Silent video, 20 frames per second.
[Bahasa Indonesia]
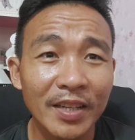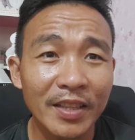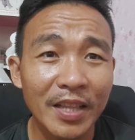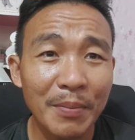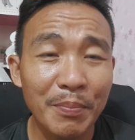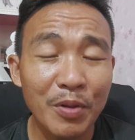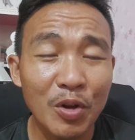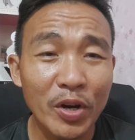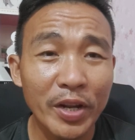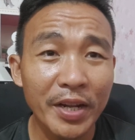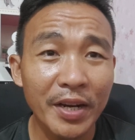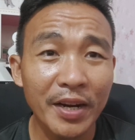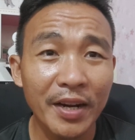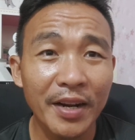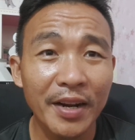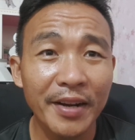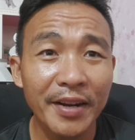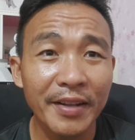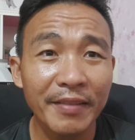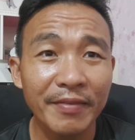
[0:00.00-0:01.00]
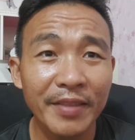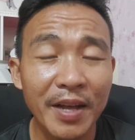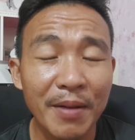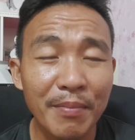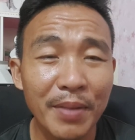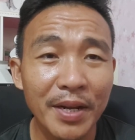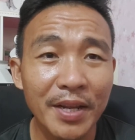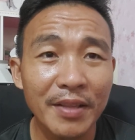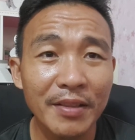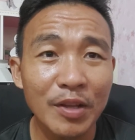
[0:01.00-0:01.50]
Tapi oleh karena dia
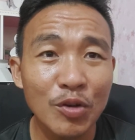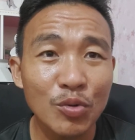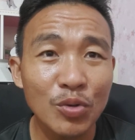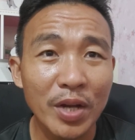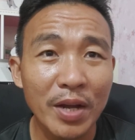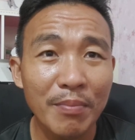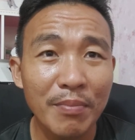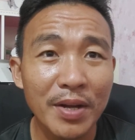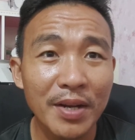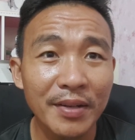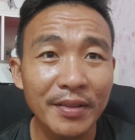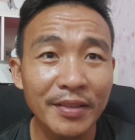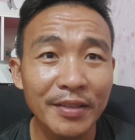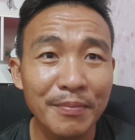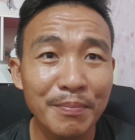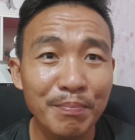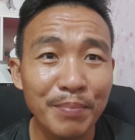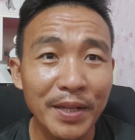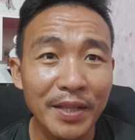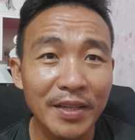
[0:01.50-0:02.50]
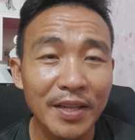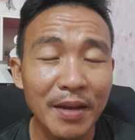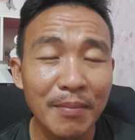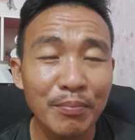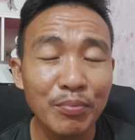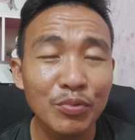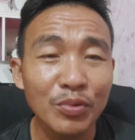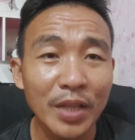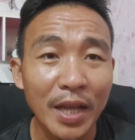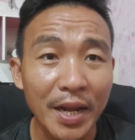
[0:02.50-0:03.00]
tak bagi tahu nama tempatnya
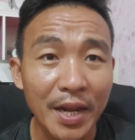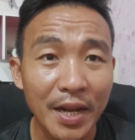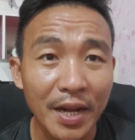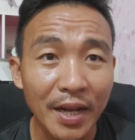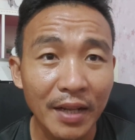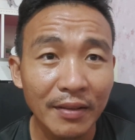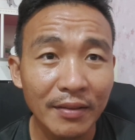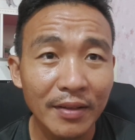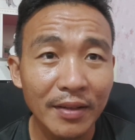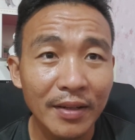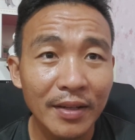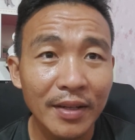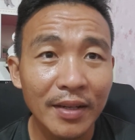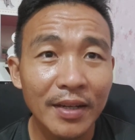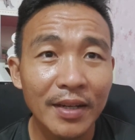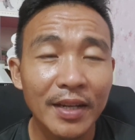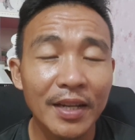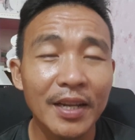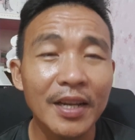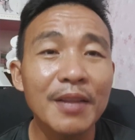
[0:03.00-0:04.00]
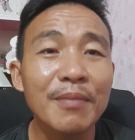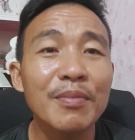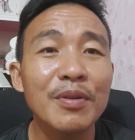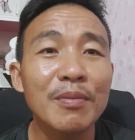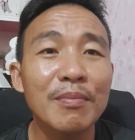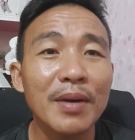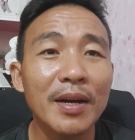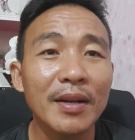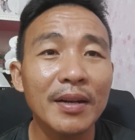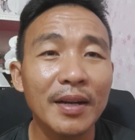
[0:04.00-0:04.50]
pun tak ingat, ini
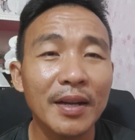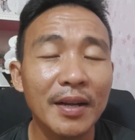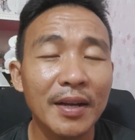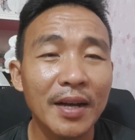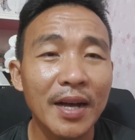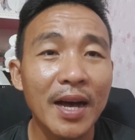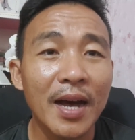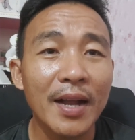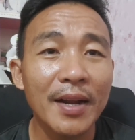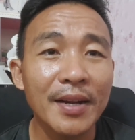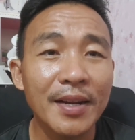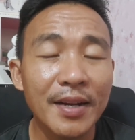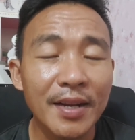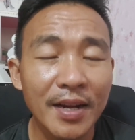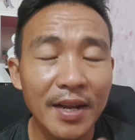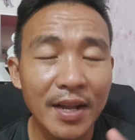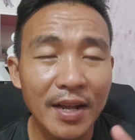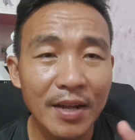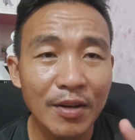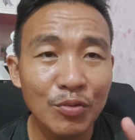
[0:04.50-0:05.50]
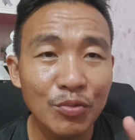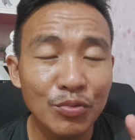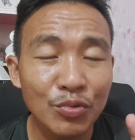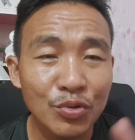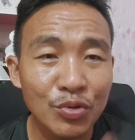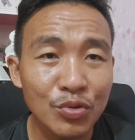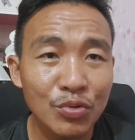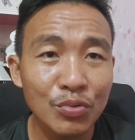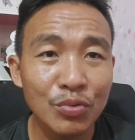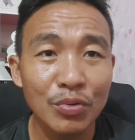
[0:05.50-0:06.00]
bermakna ada
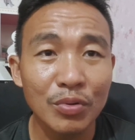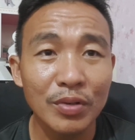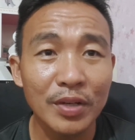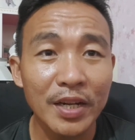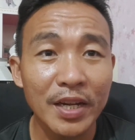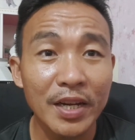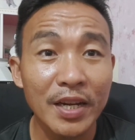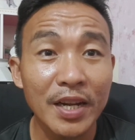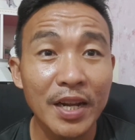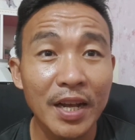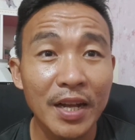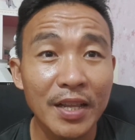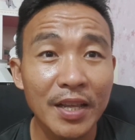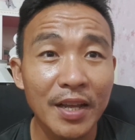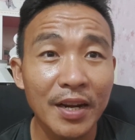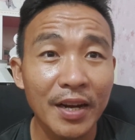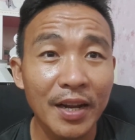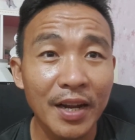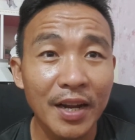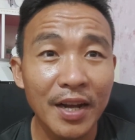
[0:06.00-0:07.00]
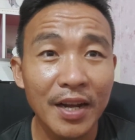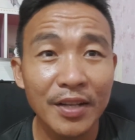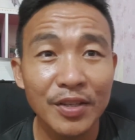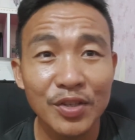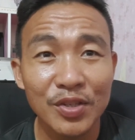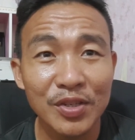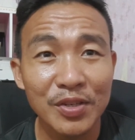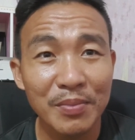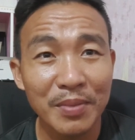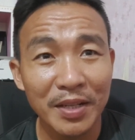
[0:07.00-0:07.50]
unsur ini hanya
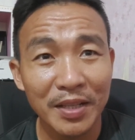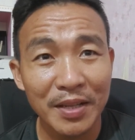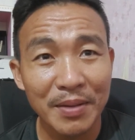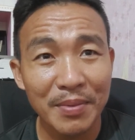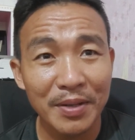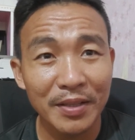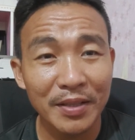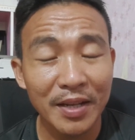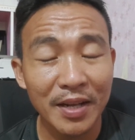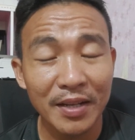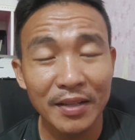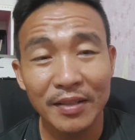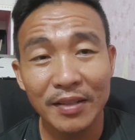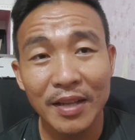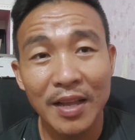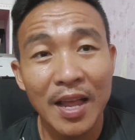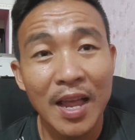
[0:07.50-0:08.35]
rekaan semata-mata.